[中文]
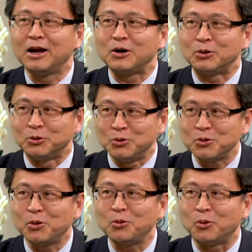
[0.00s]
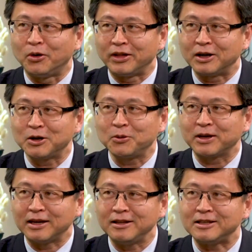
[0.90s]
如果我能够
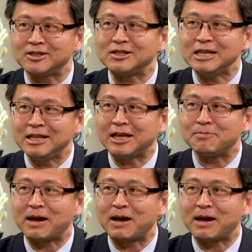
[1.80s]
给你是一年